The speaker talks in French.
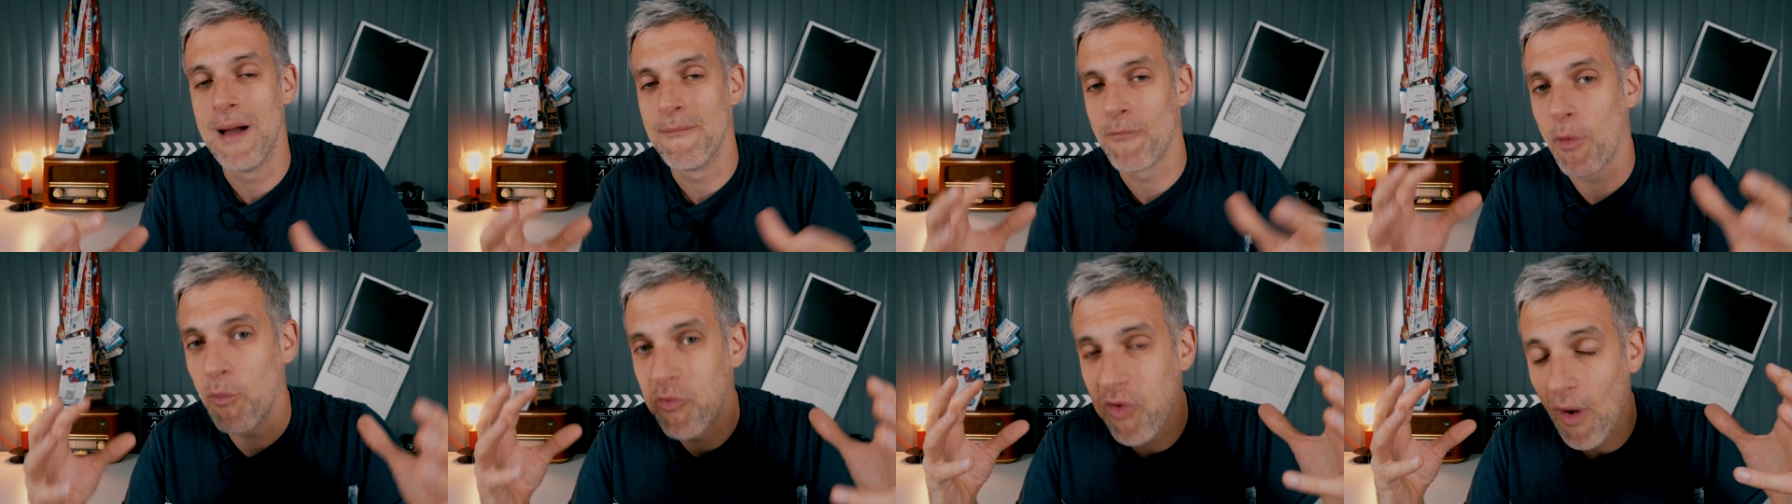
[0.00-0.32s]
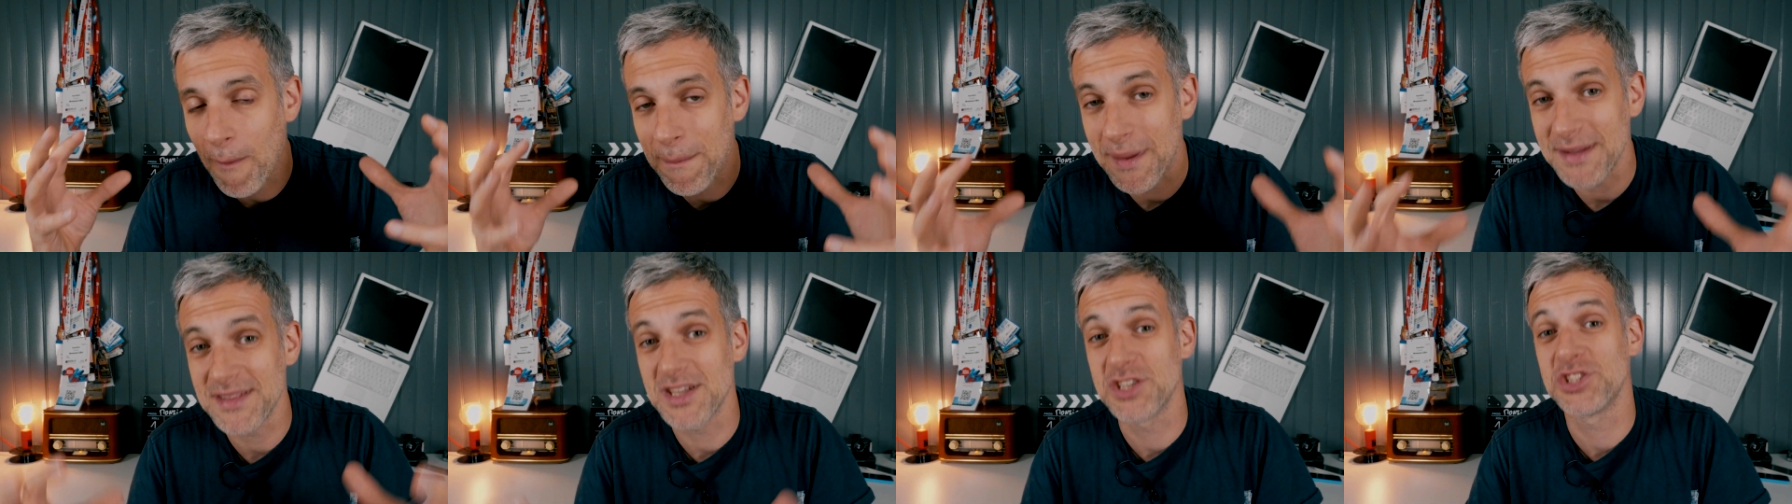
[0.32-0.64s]
pour
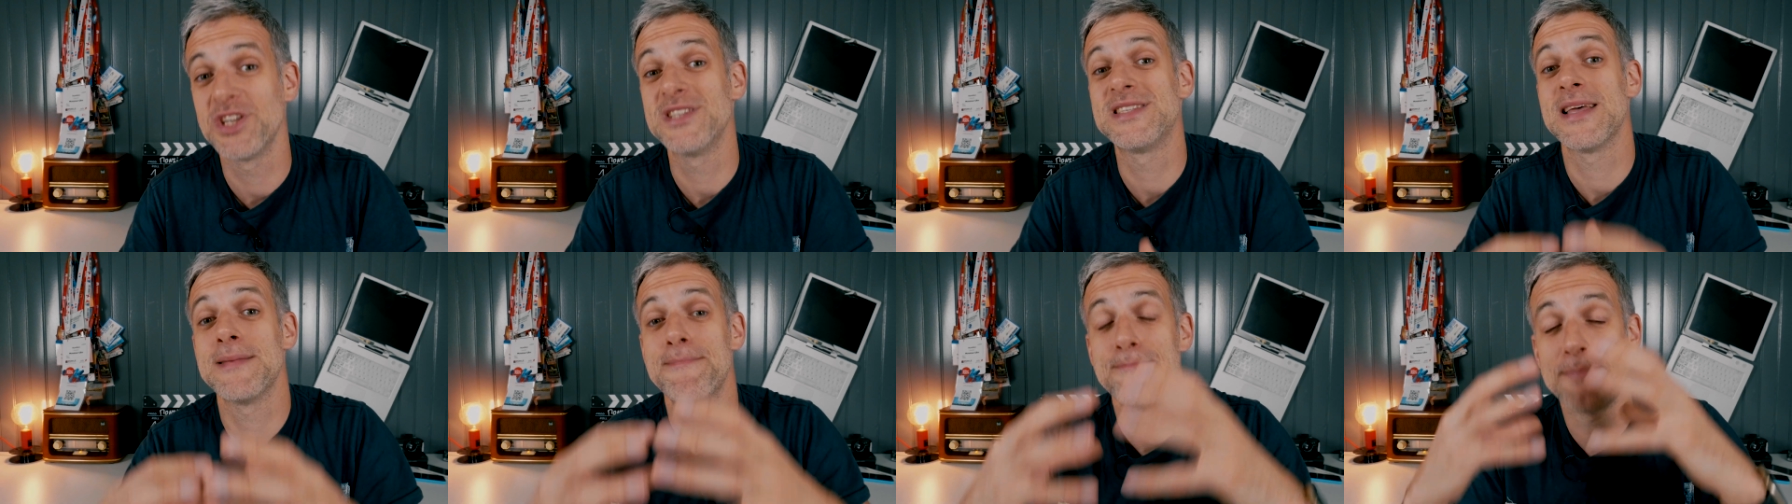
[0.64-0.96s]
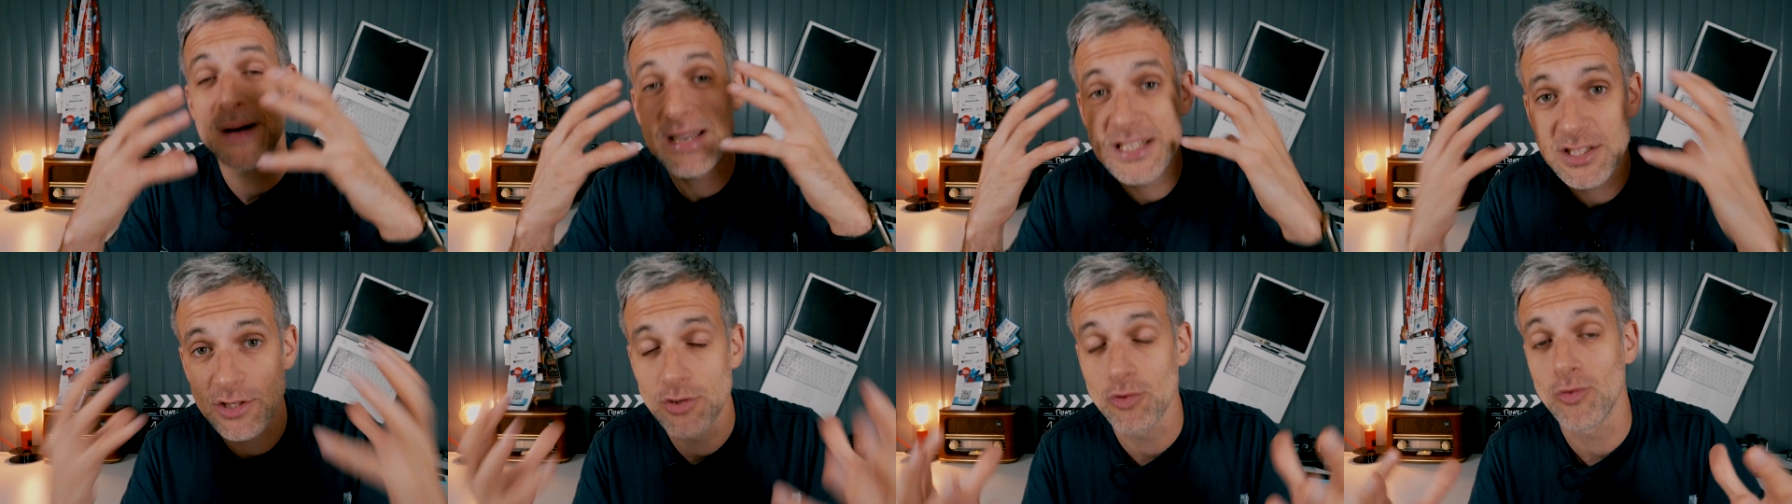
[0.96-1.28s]
pouvoir partager cette
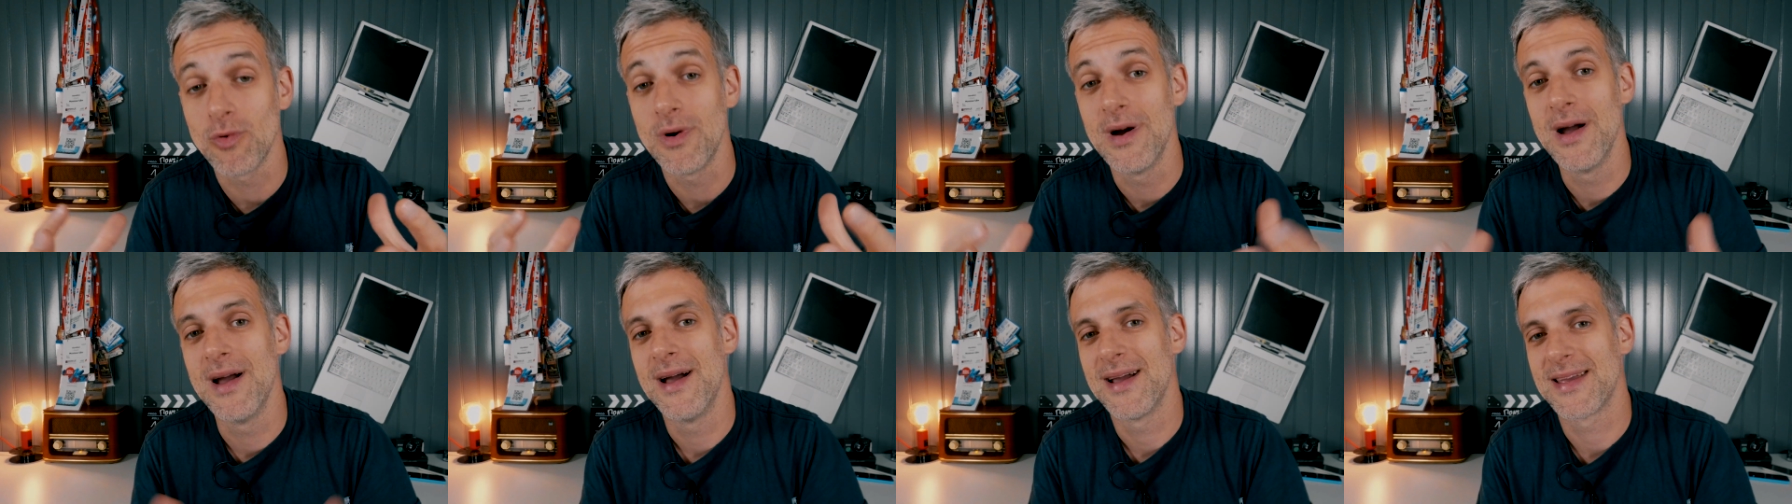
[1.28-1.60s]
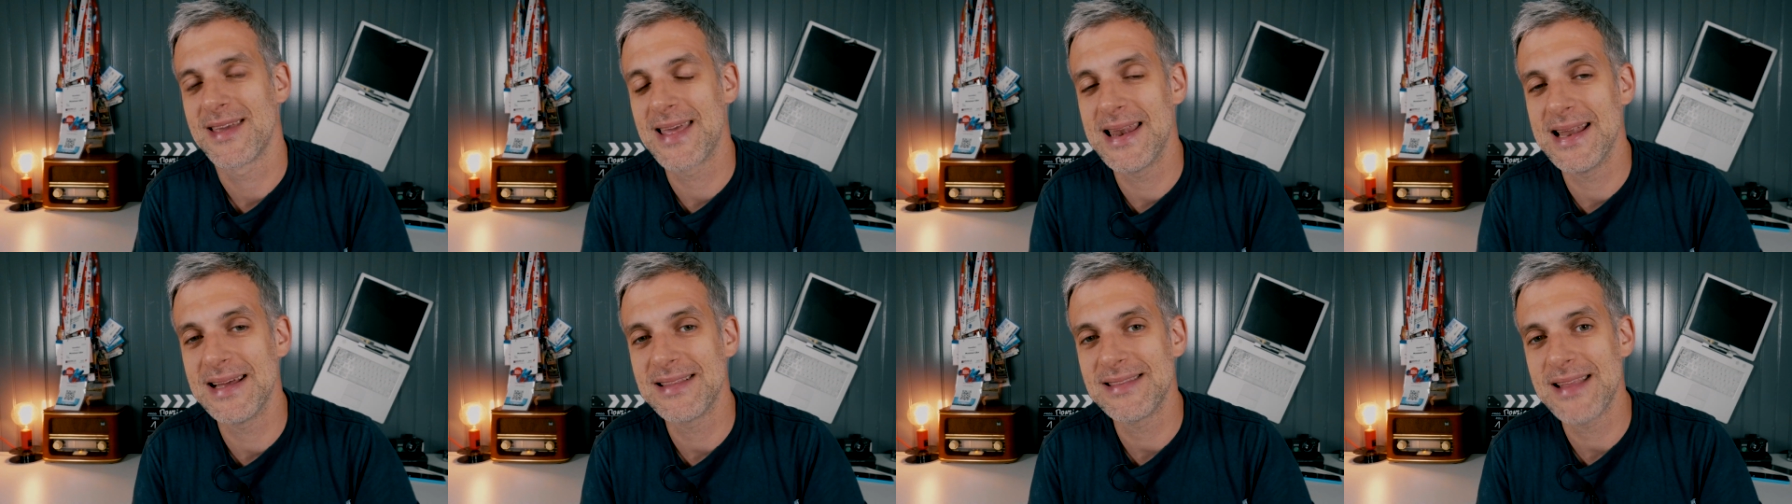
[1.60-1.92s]
passion
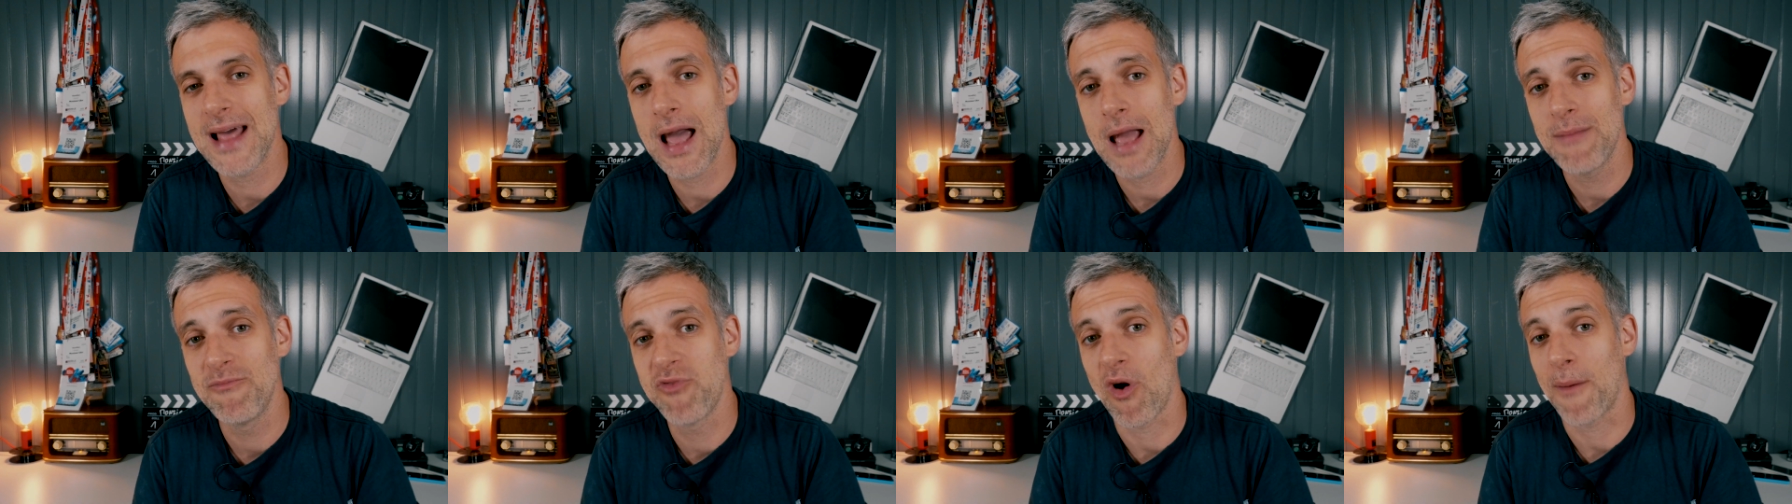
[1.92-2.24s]
qu'est la tech,